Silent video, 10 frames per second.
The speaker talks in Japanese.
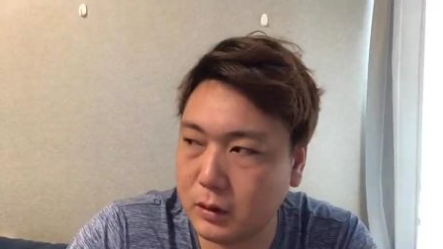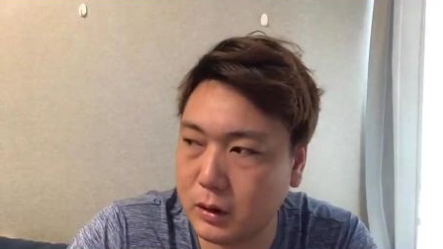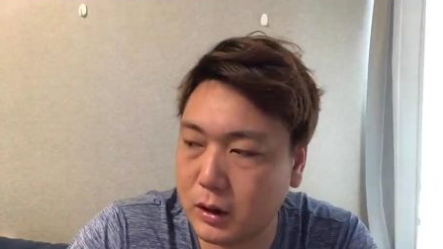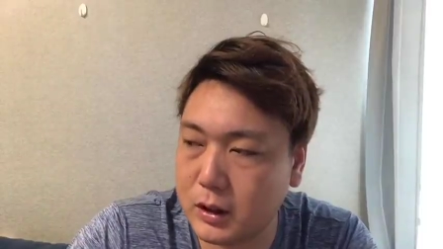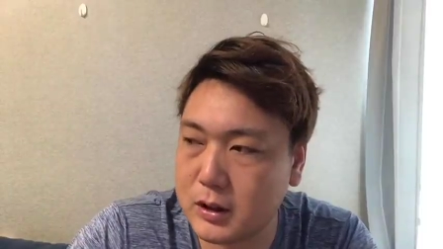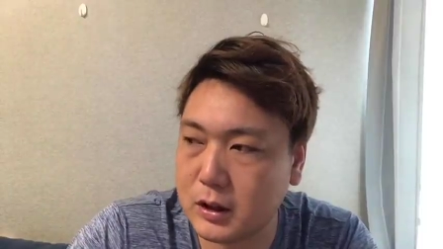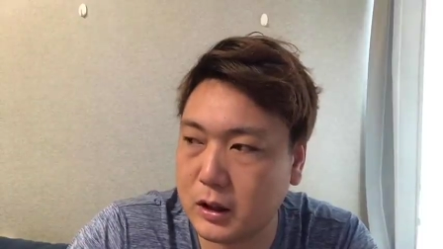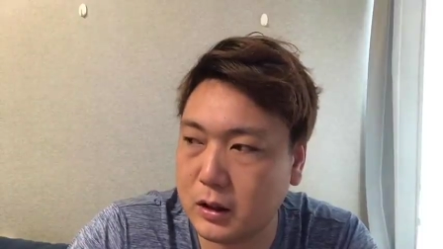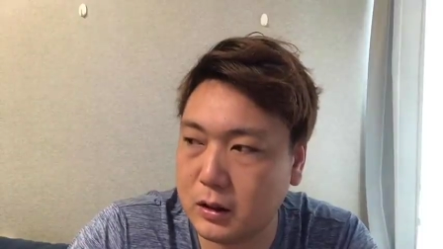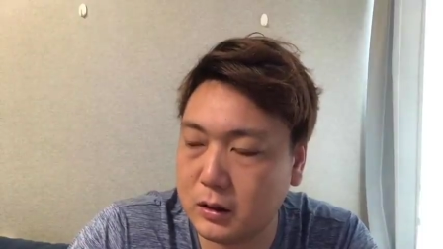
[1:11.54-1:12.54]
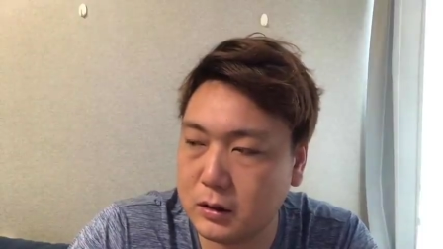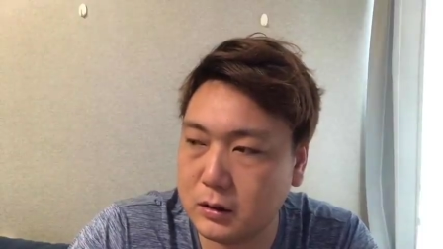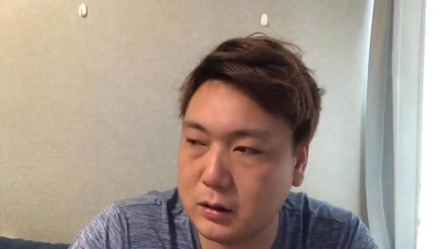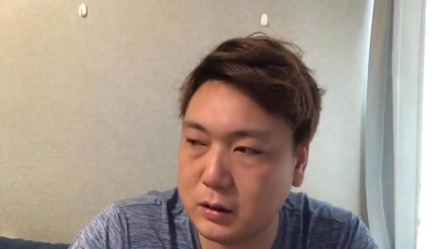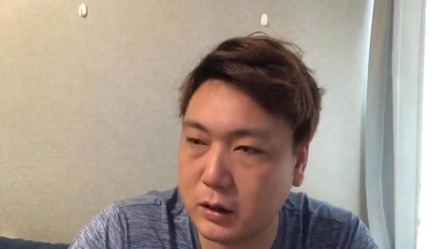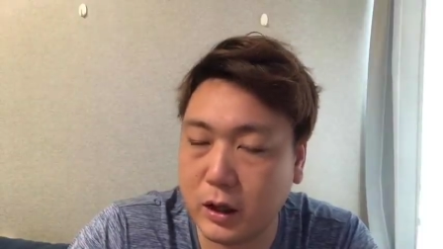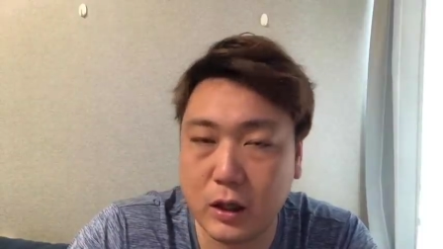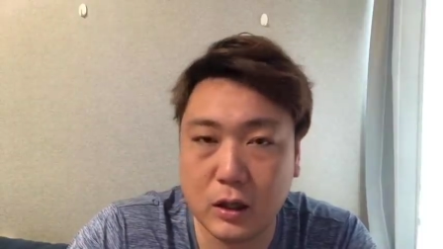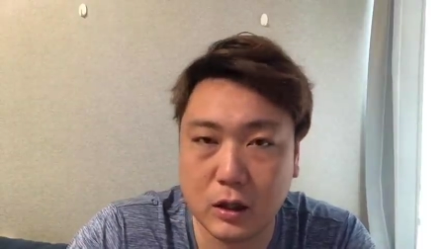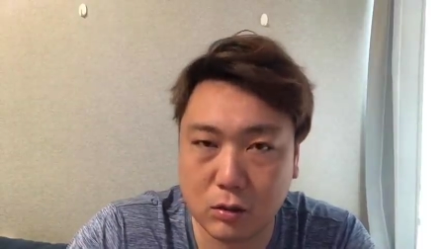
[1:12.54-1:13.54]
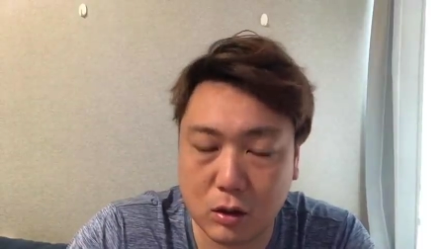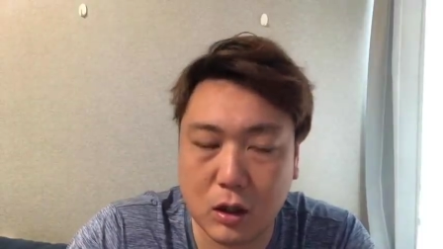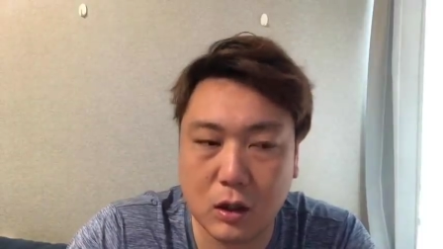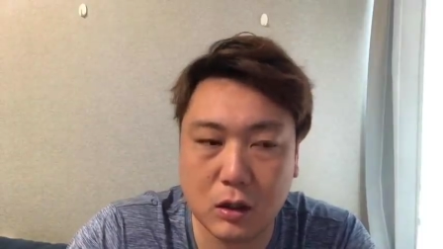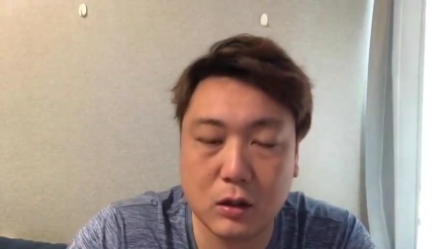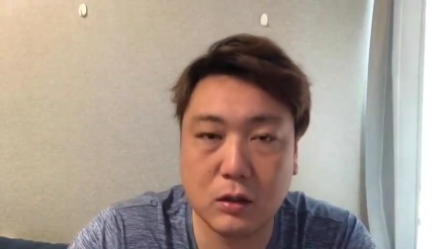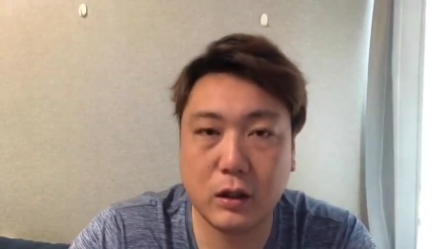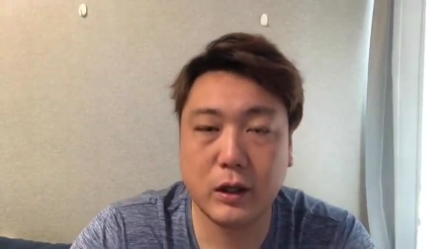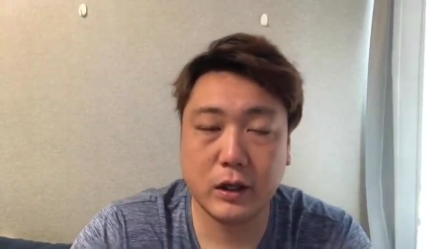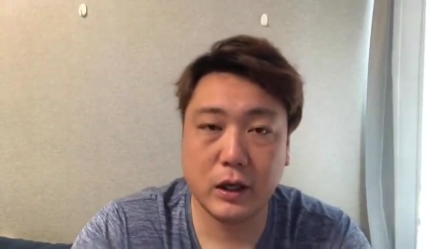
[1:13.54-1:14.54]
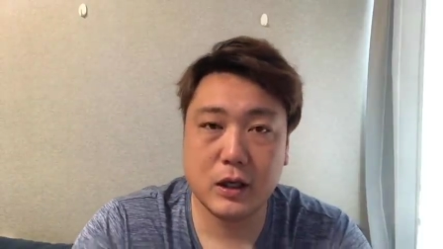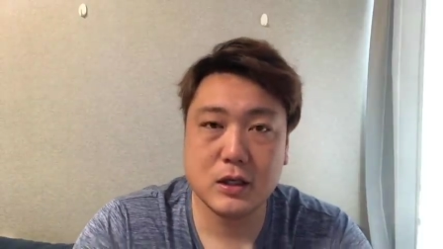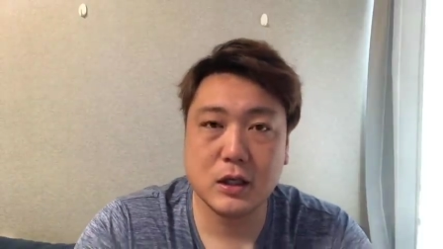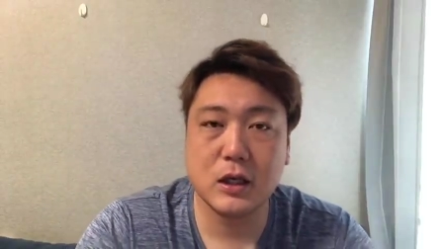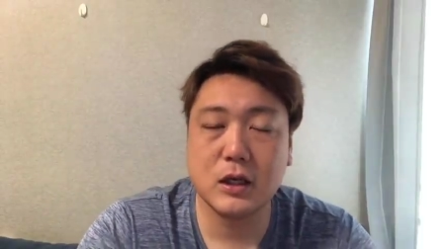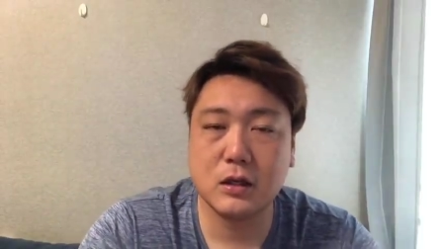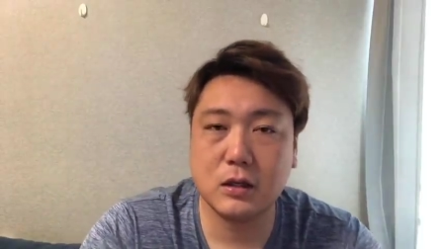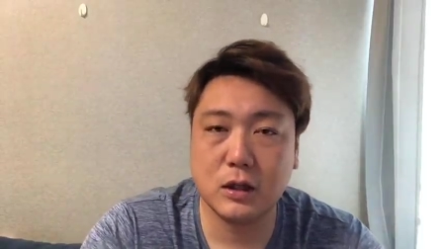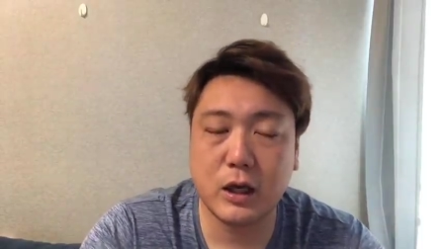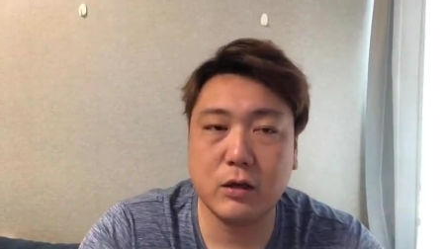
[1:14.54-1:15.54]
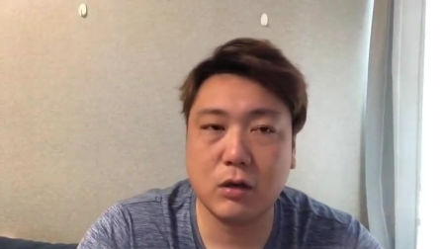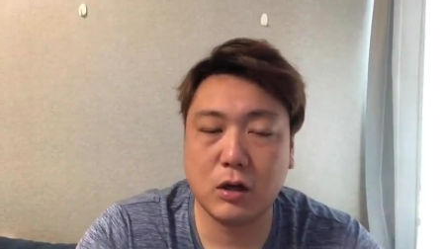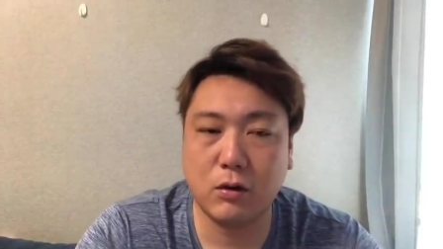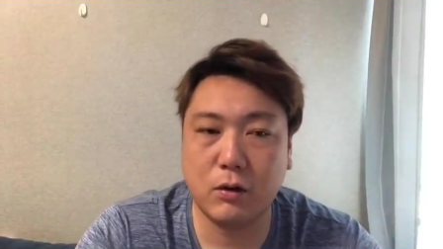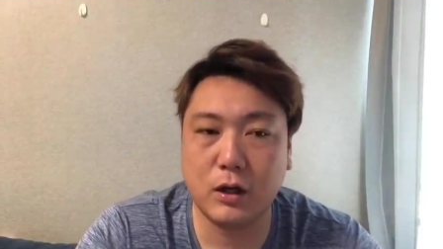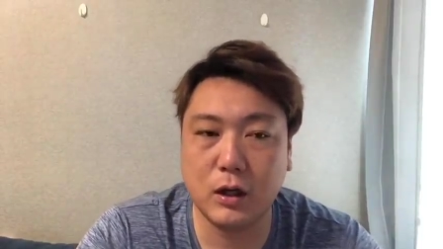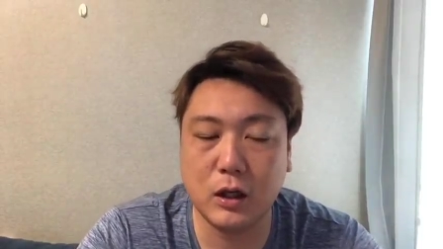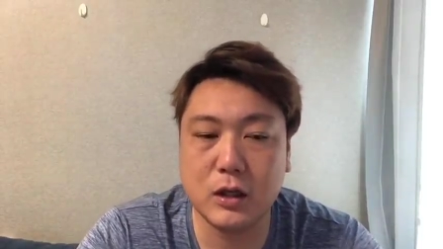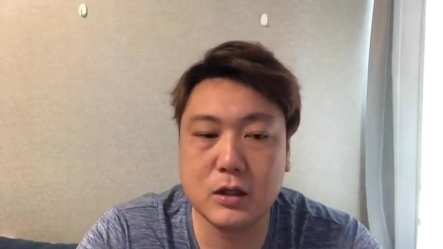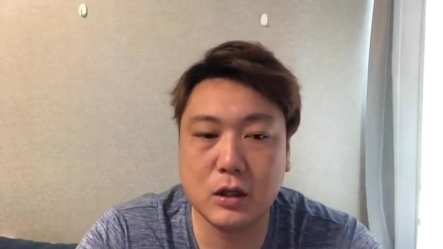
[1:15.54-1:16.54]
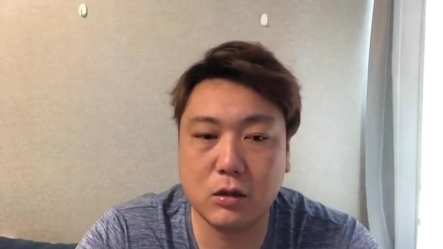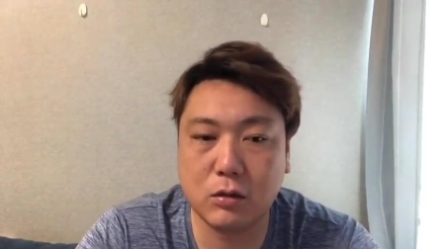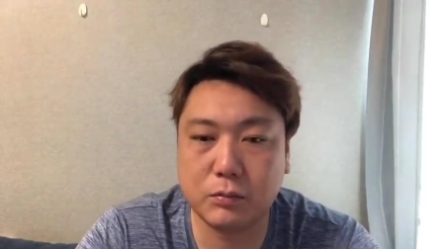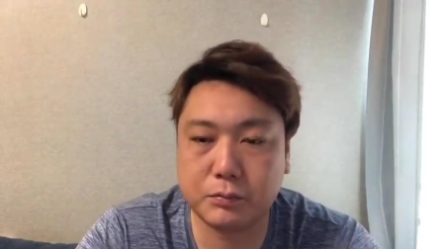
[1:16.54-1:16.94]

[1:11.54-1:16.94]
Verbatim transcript: 何ですかね、原因なのか。原因じゃないのかは分かんないですけど、